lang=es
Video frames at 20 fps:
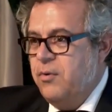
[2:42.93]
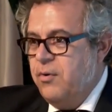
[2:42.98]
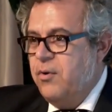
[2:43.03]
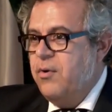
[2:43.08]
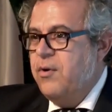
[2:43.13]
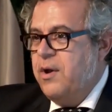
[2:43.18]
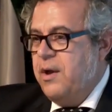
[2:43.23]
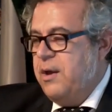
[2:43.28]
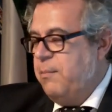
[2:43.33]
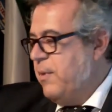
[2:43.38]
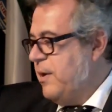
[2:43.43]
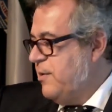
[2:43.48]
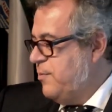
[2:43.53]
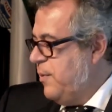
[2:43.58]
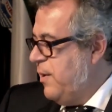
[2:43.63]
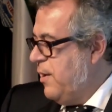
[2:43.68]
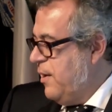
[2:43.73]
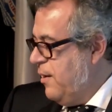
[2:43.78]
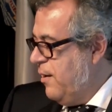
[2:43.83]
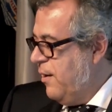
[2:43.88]
Yo creo que
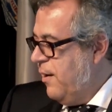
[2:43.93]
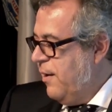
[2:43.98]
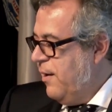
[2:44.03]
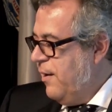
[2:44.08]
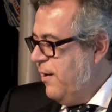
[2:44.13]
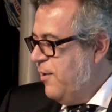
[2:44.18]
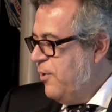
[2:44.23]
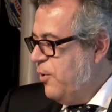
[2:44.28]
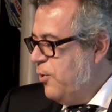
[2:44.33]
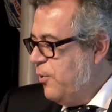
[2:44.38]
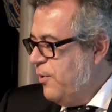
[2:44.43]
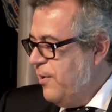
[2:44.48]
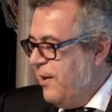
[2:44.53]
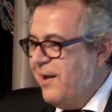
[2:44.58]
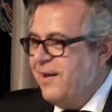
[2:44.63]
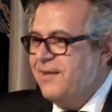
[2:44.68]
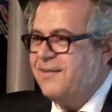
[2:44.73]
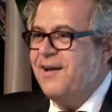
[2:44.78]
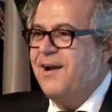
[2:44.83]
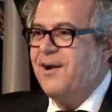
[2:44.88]
más bien yo
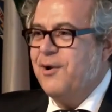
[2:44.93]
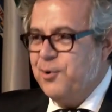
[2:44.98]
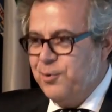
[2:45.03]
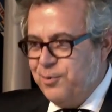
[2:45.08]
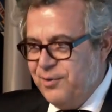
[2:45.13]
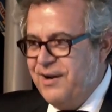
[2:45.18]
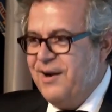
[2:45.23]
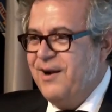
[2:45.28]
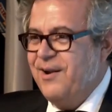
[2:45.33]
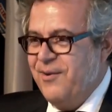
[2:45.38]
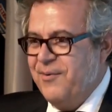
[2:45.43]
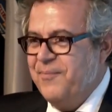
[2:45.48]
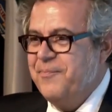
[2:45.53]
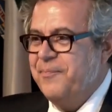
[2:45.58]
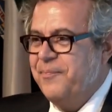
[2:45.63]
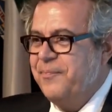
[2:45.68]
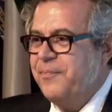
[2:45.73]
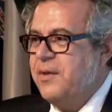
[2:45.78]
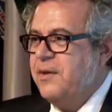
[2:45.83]
diría que es al contrario.